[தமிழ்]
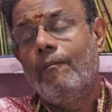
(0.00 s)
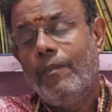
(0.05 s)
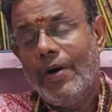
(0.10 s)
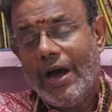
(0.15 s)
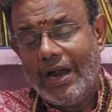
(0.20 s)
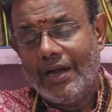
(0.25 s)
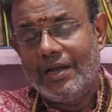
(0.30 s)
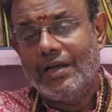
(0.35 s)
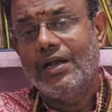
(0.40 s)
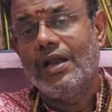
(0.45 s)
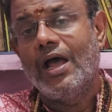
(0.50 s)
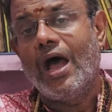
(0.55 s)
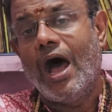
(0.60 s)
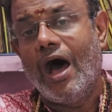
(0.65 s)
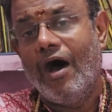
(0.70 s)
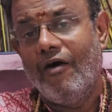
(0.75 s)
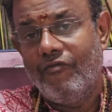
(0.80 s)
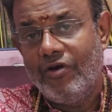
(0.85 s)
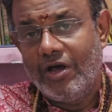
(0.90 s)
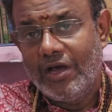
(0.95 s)
பட்
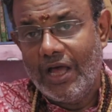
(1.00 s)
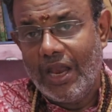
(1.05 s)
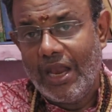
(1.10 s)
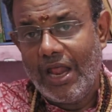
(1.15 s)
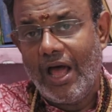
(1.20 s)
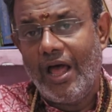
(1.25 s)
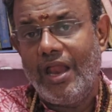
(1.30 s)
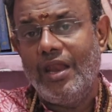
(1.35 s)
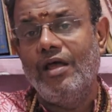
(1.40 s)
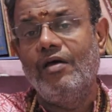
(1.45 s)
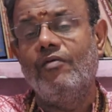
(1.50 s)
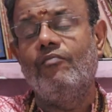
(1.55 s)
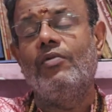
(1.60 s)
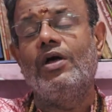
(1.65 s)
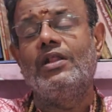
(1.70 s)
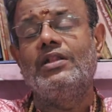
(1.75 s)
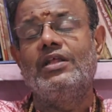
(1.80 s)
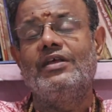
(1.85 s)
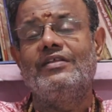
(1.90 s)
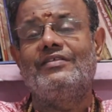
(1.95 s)
அவங்களால்
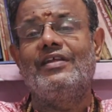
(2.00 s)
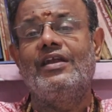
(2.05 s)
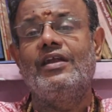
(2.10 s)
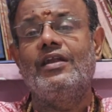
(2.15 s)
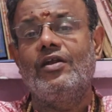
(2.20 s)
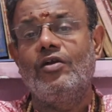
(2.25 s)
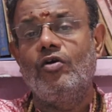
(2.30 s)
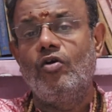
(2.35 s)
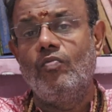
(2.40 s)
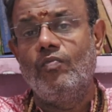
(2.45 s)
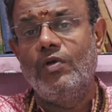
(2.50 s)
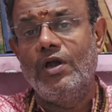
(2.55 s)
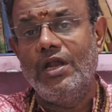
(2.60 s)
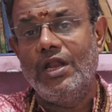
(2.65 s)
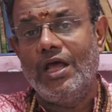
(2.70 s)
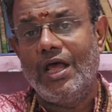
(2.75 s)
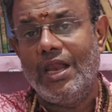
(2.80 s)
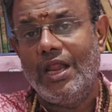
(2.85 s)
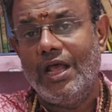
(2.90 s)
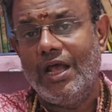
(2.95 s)
அந்த சென்ட்ரல்
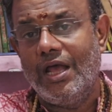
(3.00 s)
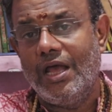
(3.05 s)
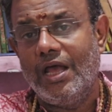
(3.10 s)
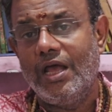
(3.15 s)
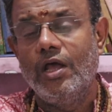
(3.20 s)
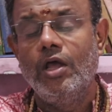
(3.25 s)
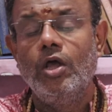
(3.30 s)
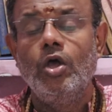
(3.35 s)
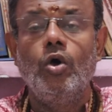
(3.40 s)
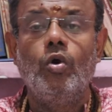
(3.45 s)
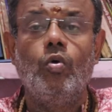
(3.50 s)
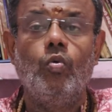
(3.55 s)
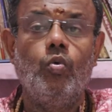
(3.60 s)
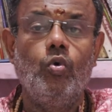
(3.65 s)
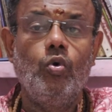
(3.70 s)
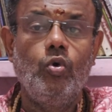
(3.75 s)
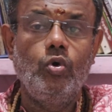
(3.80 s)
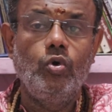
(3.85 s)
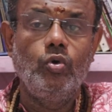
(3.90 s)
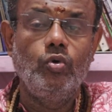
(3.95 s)
கவர்மெண்ட்னால்
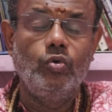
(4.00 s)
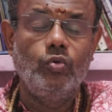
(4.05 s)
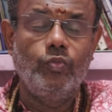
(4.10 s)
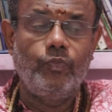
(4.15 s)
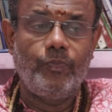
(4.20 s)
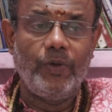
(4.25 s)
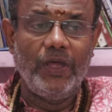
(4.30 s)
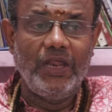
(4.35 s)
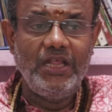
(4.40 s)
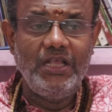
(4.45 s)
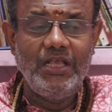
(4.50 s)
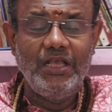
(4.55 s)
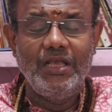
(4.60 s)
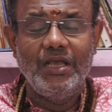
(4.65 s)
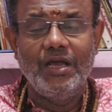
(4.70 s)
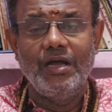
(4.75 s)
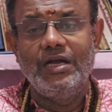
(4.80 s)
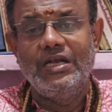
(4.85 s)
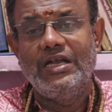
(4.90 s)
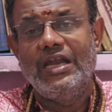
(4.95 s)
ஒரு
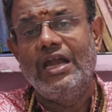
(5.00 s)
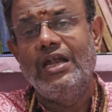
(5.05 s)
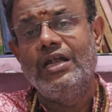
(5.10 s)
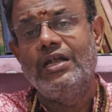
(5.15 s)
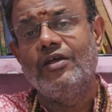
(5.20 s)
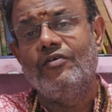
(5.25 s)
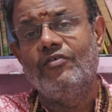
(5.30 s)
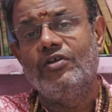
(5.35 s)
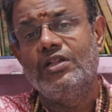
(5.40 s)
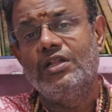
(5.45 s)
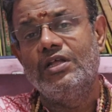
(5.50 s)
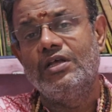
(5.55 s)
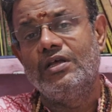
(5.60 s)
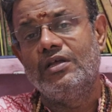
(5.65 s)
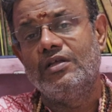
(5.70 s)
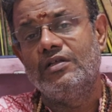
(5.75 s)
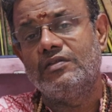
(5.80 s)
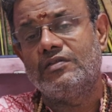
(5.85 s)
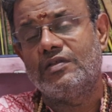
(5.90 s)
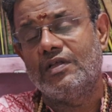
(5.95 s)
பெரிய டென்ட்டு வந்து
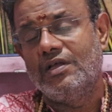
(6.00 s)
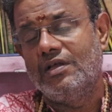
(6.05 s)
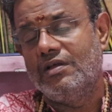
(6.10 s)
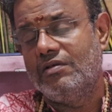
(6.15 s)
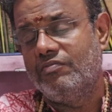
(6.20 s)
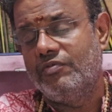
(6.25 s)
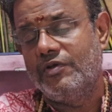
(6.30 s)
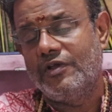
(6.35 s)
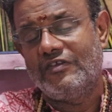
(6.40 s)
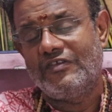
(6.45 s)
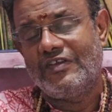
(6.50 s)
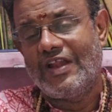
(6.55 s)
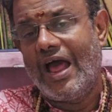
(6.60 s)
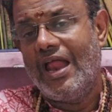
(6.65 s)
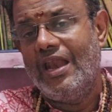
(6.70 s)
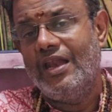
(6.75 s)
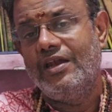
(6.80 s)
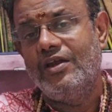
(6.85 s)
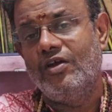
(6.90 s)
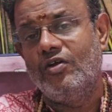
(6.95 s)

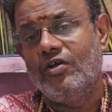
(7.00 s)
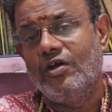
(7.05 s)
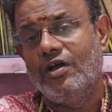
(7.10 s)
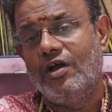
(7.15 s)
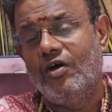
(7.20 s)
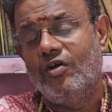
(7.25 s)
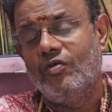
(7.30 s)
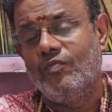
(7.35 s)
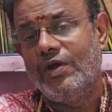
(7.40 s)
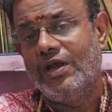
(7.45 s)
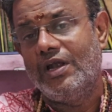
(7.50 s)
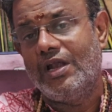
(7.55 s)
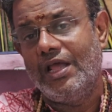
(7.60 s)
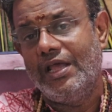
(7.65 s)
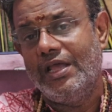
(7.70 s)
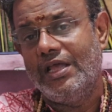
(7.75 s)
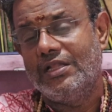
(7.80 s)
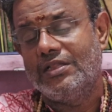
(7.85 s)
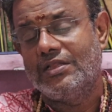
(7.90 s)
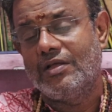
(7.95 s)
ஸ்டாலினோட
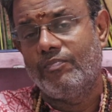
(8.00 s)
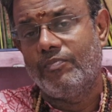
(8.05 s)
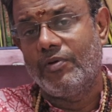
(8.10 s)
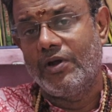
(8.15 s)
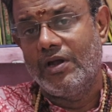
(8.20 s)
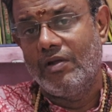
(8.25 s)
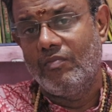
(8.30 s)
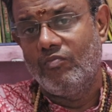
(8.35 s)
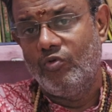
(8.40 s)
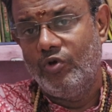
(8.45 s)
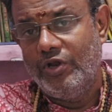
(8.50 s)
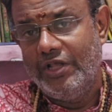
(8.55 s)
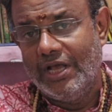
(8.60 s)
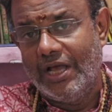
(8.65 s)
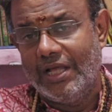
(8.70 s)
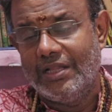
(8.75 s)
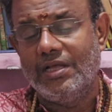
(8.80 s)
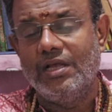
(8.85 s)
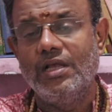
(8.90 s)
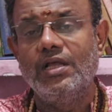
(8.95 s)
கவர்மெண்ட்டில் ஏற்ற பண்ண
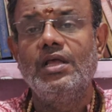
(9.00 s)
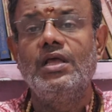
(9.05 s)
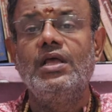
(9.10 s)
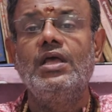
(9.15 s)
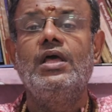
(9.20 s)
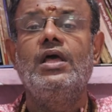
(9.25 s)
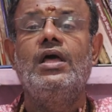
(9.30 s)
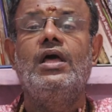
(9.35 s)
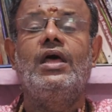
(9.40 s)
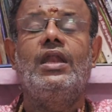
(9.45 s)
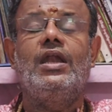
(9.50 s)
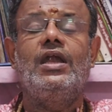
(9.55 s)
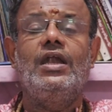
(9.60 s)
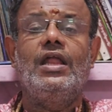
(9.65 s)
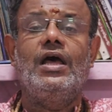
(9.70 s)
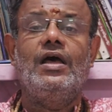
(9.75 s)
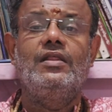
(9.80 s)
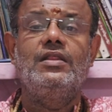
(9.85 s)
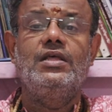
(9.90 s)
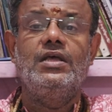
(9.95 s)
முடியாது
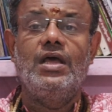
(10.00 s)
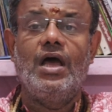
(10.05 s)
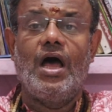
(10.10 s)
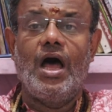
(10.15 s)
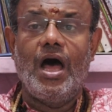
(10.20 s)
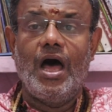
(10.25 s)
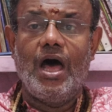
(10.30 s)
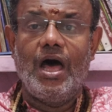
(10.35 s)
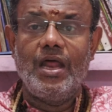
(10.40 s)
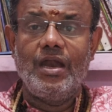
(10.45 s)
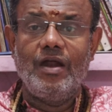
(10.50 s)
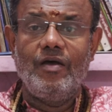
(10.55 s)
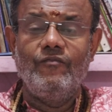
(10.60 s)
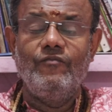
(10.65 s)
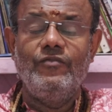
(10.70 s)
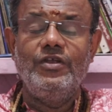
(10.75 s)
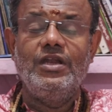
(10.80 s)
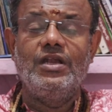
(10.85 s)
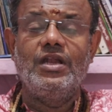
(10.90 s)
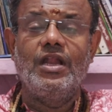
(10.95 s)
ரெண்டாவது
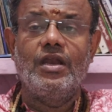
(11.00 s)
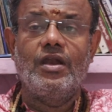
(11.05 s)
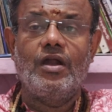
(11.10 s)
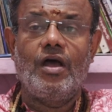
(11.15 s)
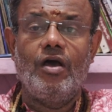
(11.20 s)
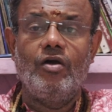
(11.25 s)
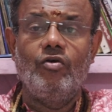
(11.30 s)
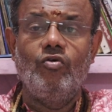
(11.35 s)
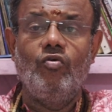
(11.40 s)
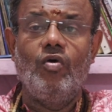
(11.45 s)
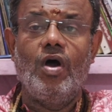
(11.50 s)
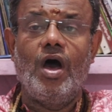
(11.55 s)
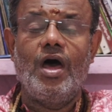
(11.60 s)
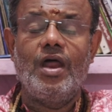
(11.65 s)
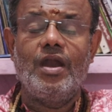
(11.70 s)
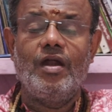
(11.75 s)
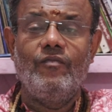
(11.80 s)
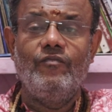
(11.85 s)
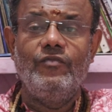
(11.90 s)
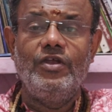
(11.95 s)
ஆறாம் வீட்டில் ராகு
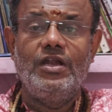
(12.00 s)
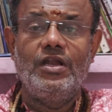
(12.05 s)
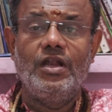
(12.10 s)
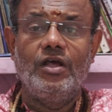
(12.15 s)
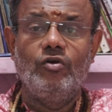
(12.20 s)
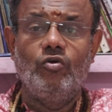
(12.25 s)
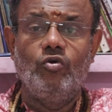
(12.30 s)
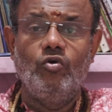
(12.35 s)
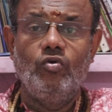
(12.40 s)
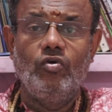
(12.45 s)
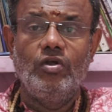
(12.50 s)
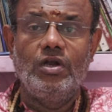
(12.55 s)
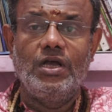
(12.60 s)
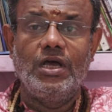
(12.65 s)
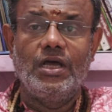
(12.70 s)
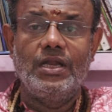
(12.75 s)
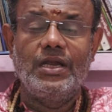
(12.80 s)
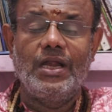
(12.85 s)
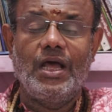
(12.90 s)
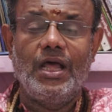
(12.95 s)
ஆறாம் வீட்டில் குரு
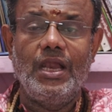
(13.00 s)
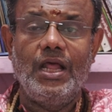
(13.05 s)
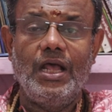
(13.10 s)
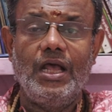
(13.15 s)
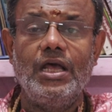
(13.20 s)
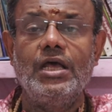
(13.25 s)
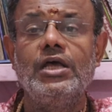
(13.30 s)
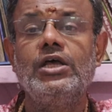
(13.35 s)
இருக்கிறதுனால